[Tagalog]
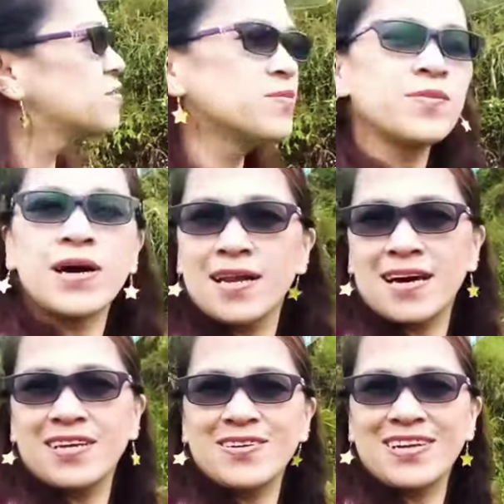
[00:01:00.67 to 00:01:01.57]

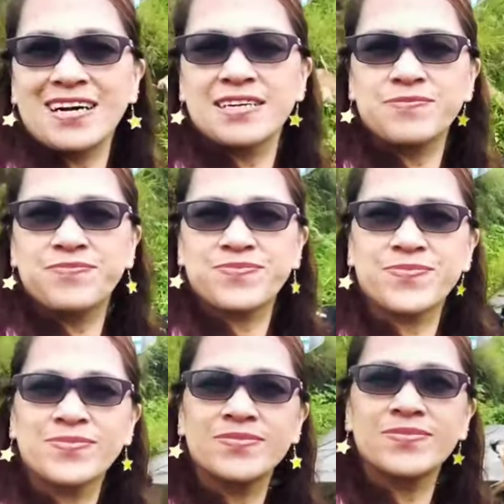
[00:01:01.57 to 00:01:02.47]
Para ano lang,
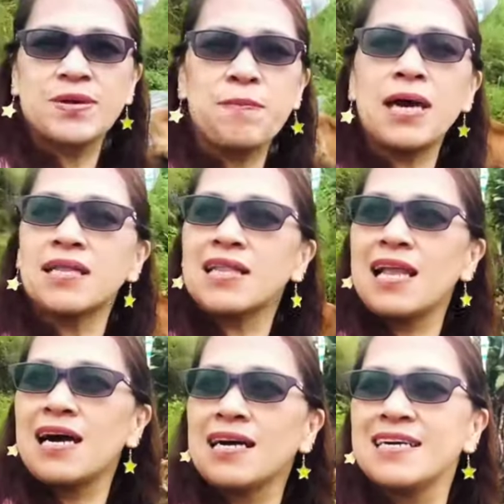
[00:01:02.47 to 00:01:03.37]
pet lang.